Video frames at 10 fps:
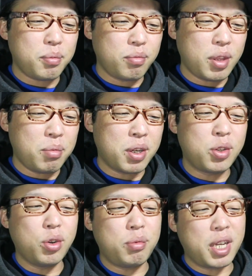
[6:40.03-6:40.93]
うん、ま
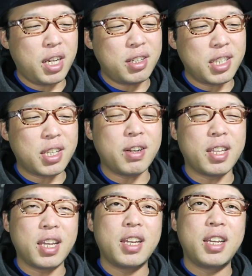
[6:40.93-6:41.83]
あ興味がある方
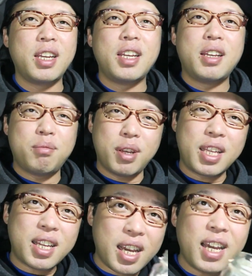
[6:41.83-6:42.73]
はね、まあ
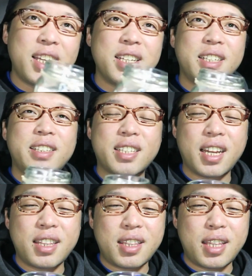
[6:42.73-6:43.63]
一回
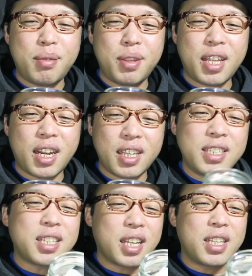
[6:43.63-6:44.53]
使ってみたら
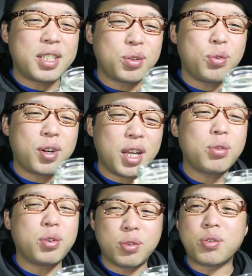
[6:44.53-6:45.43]
いいんじゃないでしょう
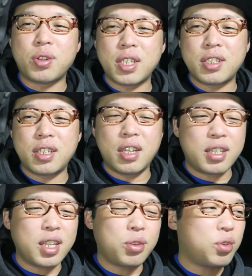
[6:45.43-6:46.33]
かというところです。
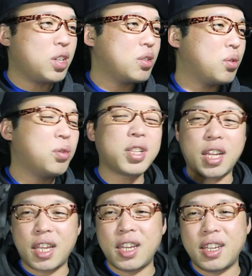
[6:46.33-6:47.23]
ただ
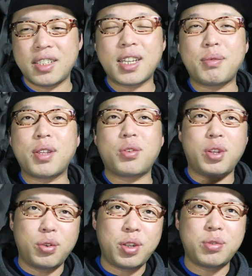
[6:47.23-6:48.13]
ドリンクホルダーね、さっき見た
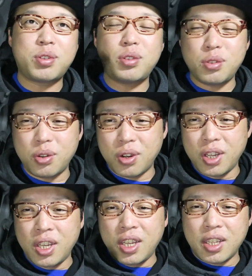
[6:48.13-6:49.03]
通りドリ、普通の
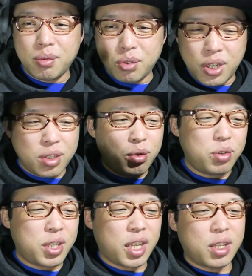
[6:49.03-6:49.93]
多分
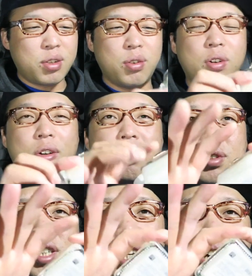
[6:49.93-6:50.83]
ドリンクホルダーだと、
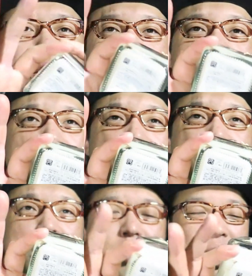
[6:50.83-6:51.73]
この四角が
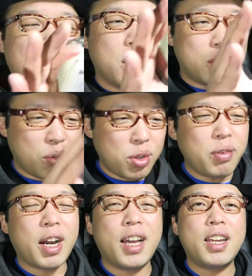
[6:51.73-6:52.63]
大きいので、そ
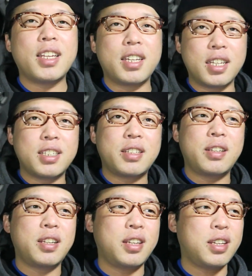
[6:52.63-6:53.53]
こには入らないです。